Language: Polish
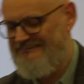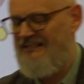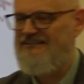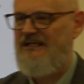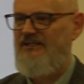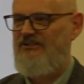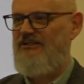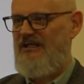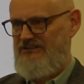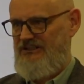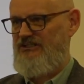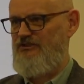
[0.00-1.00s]
znęcanie się
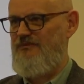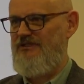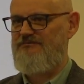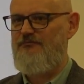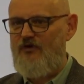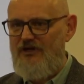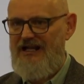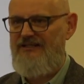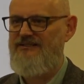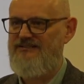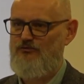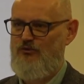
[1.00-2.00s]
nad dziećmi jest
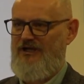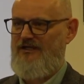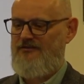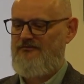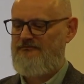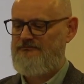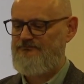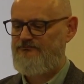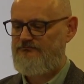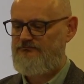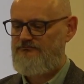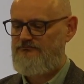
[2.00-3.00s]
moralnie złe,
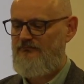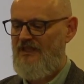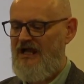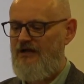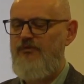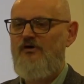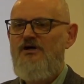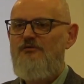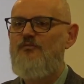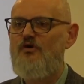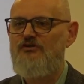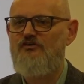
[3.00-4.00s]
albo
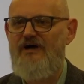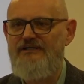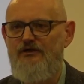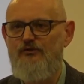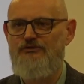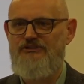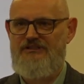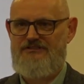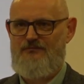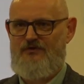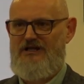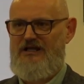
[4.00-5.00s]
mordowanie ludzi jest
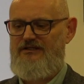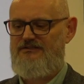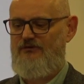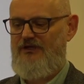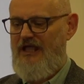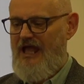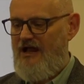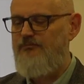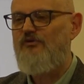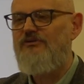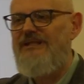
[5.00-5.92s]
moralnie złe, albo